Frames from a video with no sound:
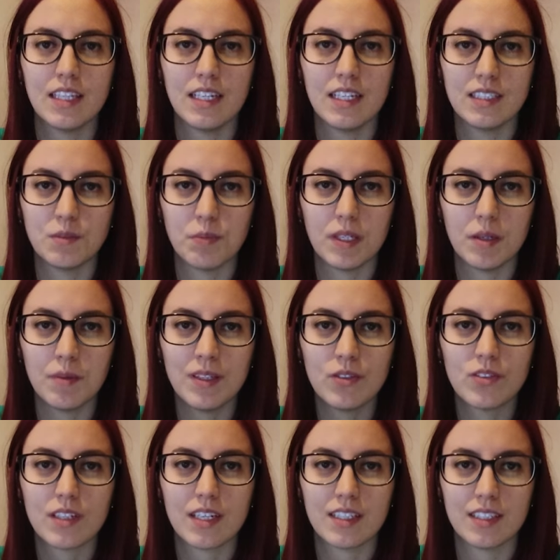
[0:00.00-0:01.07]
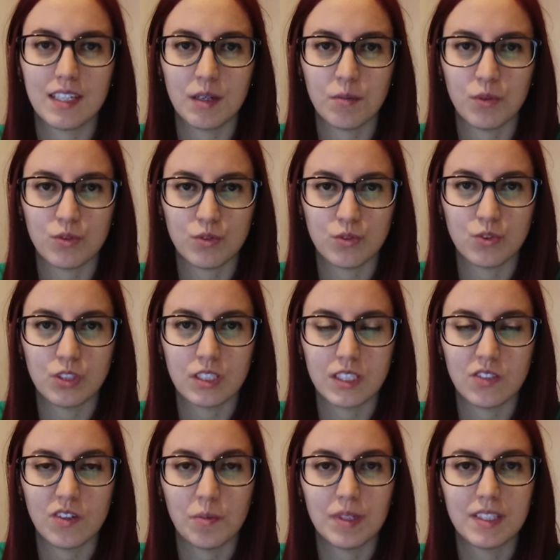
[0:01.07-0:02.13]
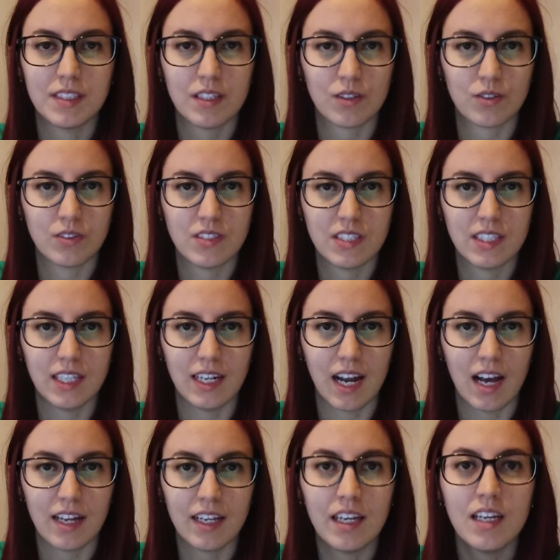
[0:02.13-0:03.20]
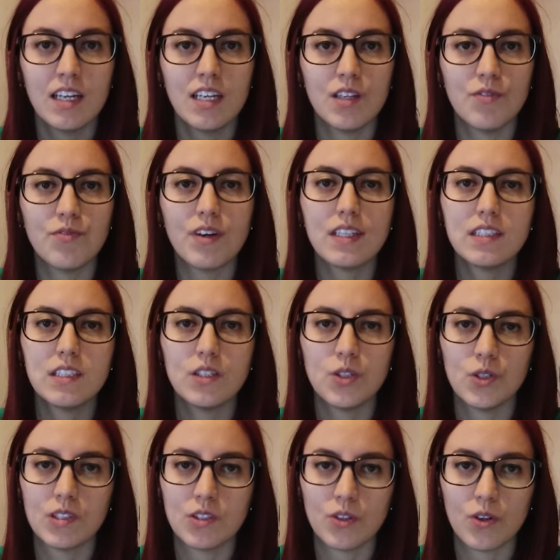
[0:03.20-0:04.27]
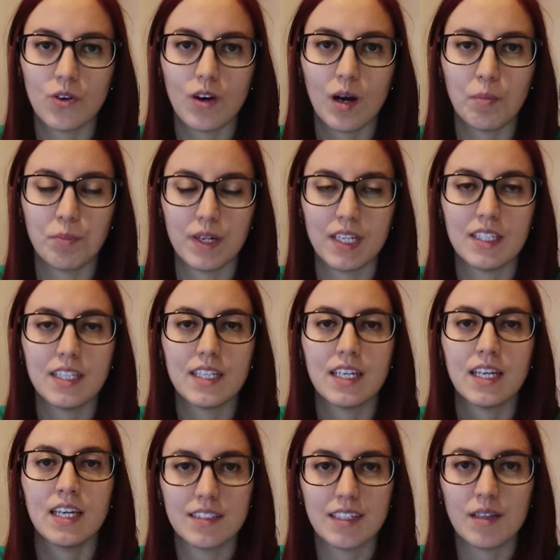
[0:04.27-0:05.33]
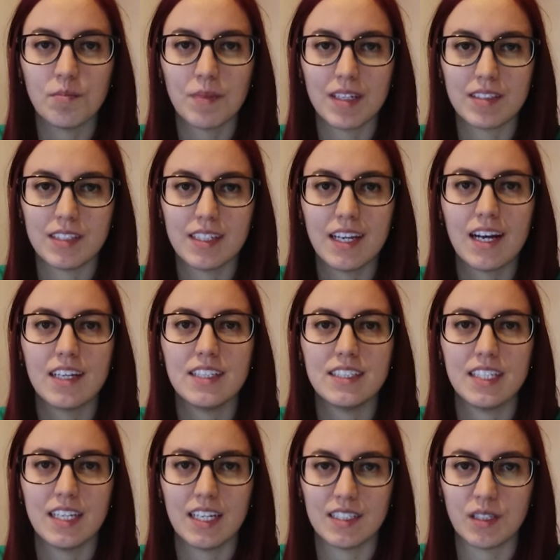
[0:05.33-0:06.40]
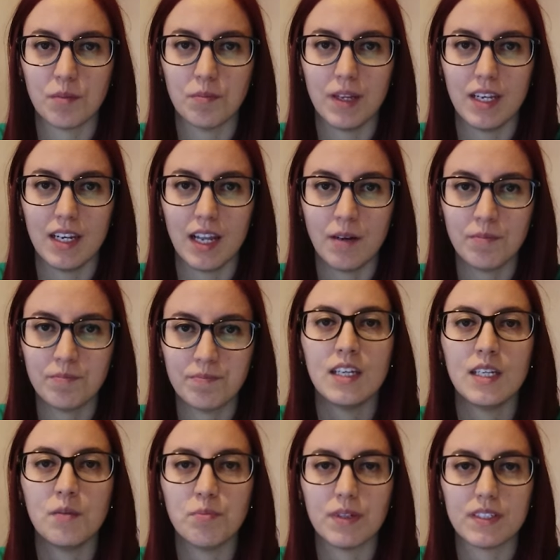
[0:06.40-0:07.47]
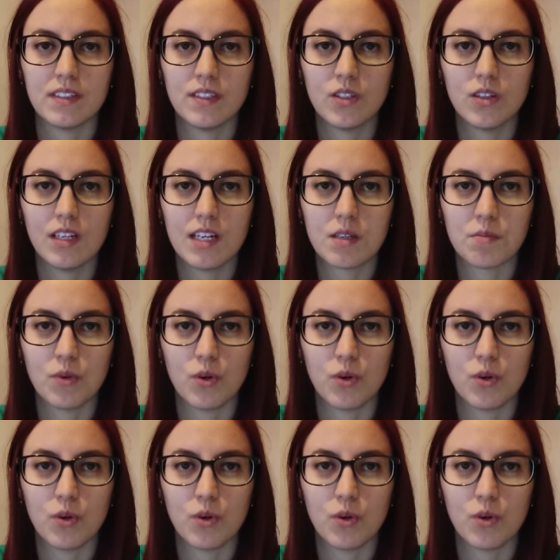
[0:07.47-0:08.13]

nell'esperimento che andremo successivamente a considerare, infatti infatti io andrò a prendere tre materiali della tabella, in particolar